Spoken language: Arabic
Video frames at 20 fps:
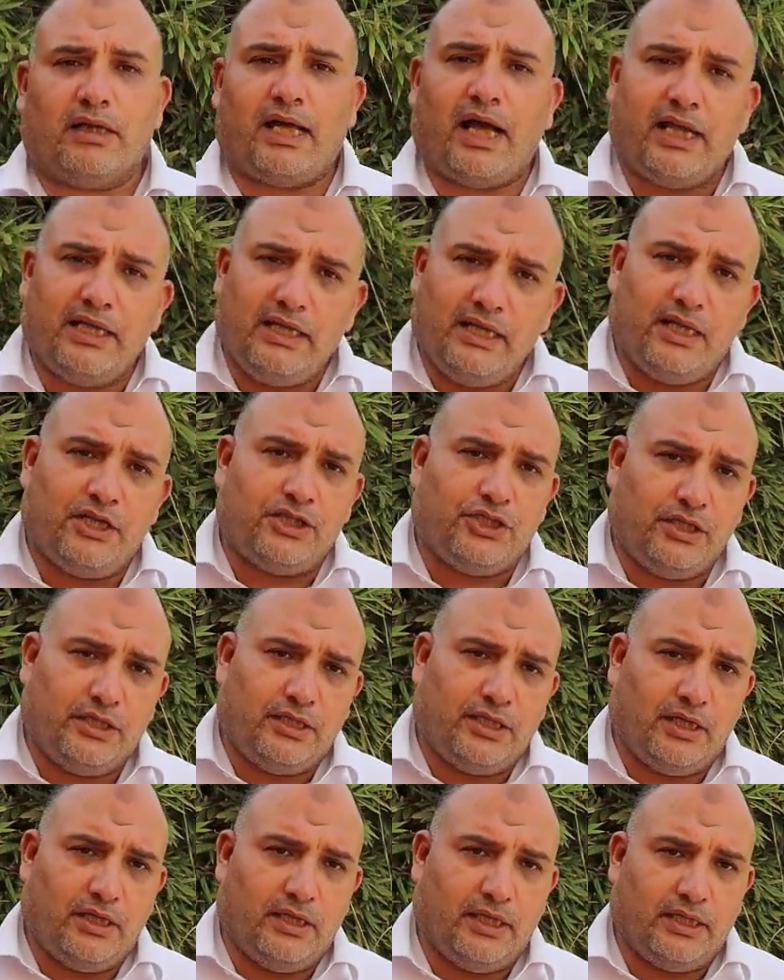قليلة
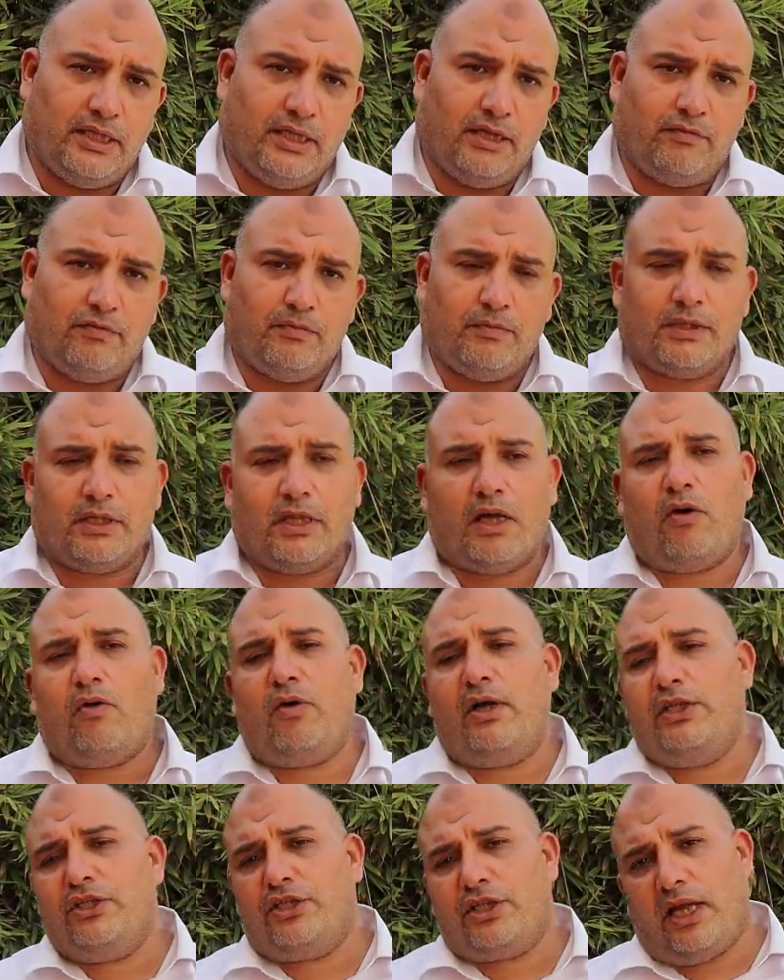جدا لدينا في المنطقة
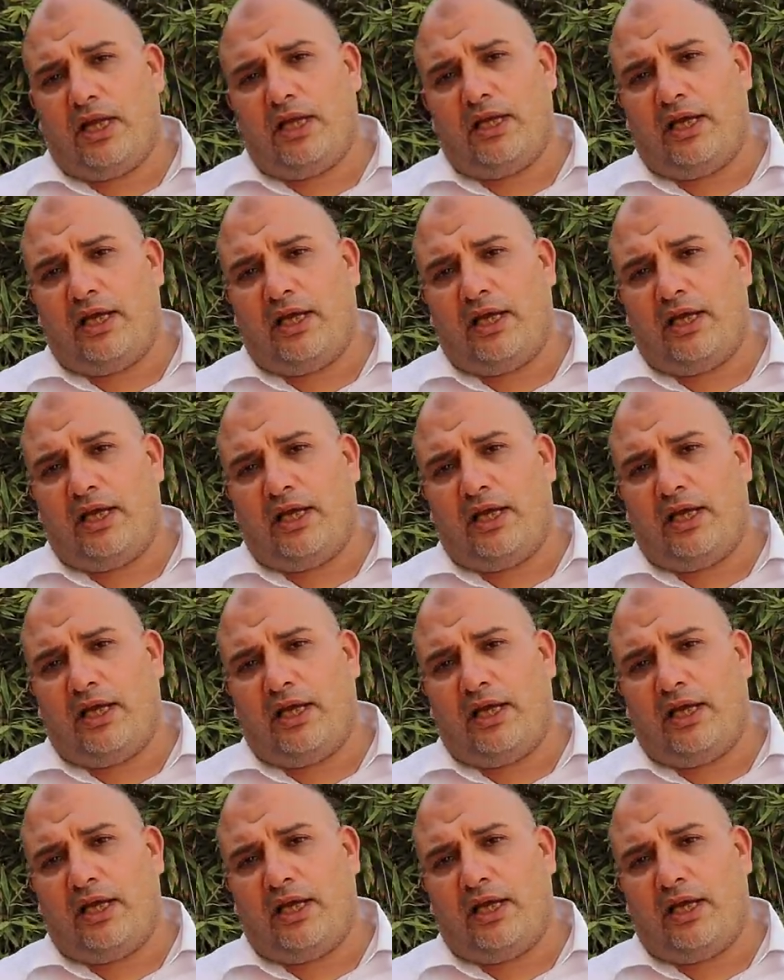وإن شاء